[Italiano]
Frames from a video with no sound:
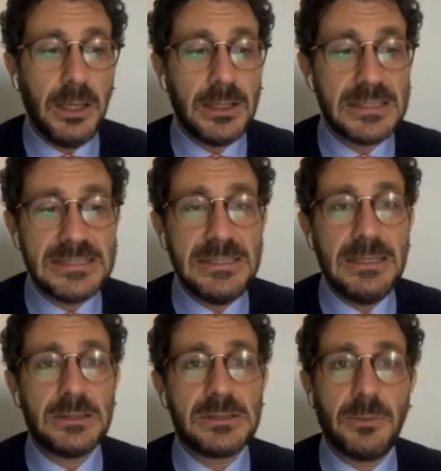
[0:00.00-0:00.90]
eh,
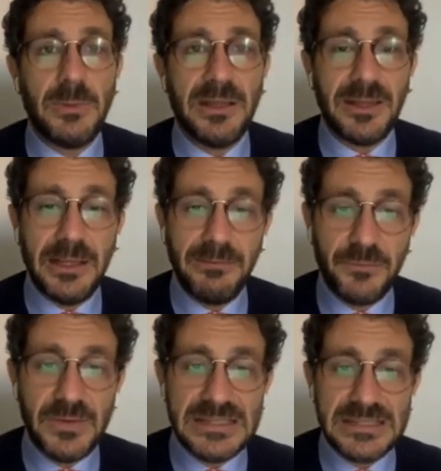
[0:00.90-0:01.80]
sia strumenti a
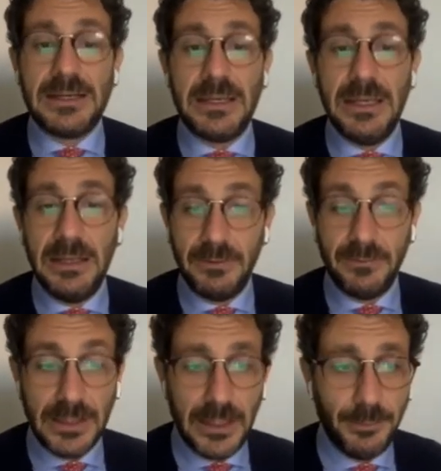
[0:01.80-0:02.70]
leva fissa che
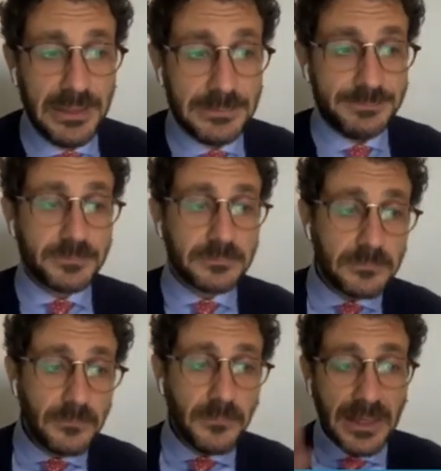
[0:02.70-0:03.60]
leva variabile.
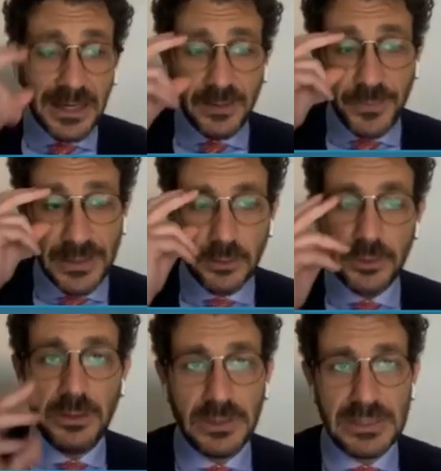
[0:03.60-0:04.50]
Al
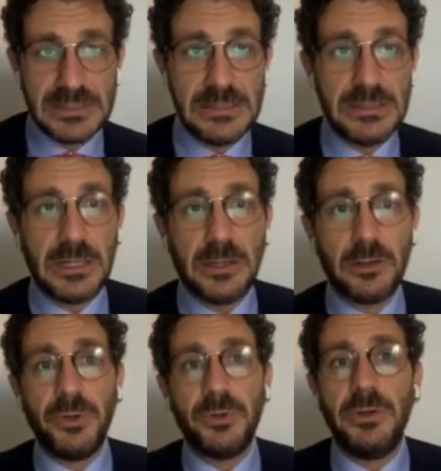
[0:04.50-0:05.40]
fianco di questi,
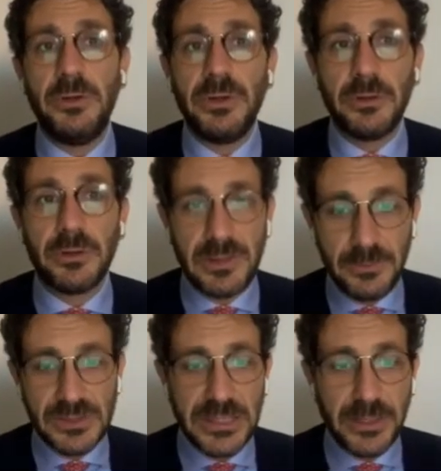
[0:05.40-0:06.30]
Giacomo, noi lo
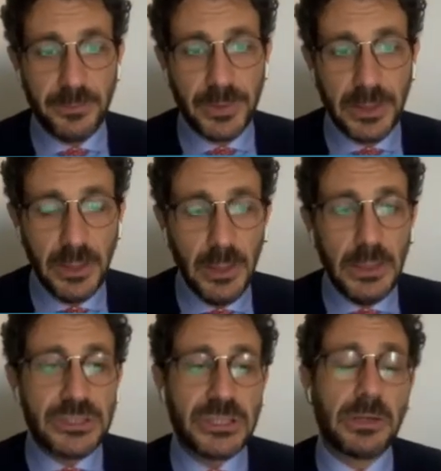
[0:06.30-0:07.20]
ricordiamo sempre,
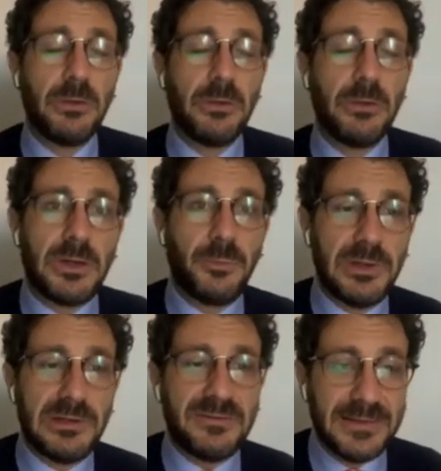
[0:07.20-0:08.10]
c'è comunque una
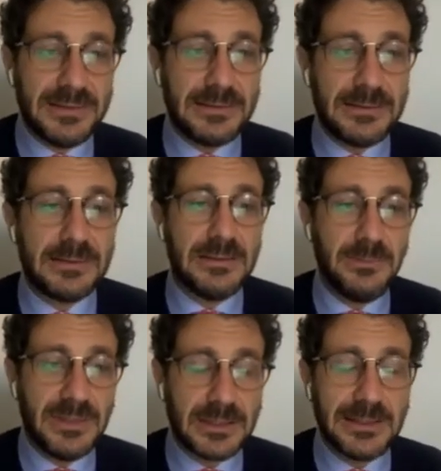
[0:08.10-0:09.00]
buona fetta
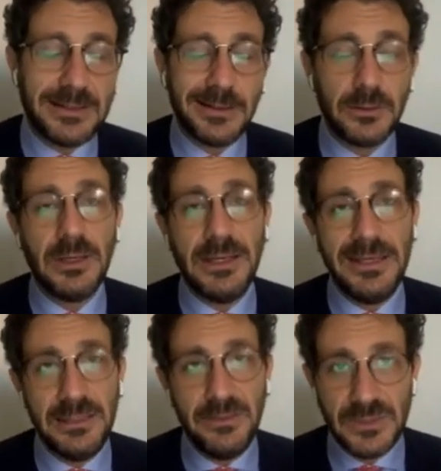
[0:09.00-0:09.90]
di mercato
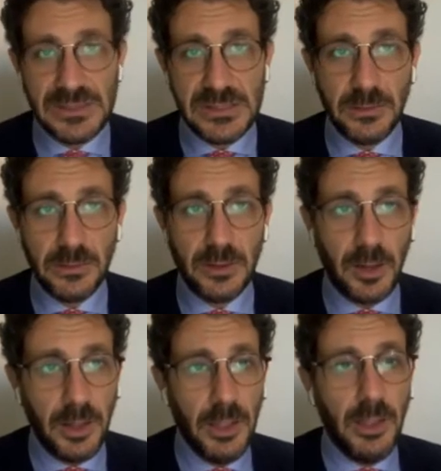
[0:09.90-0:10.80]
e di
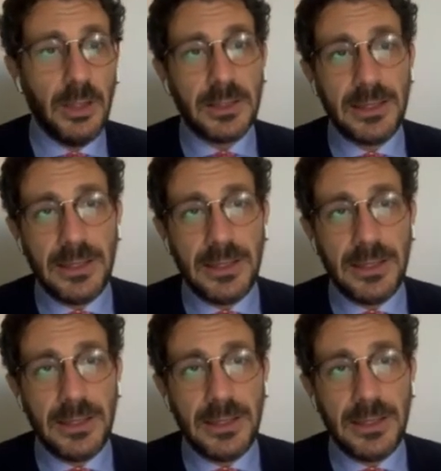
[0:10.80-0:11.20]
investitori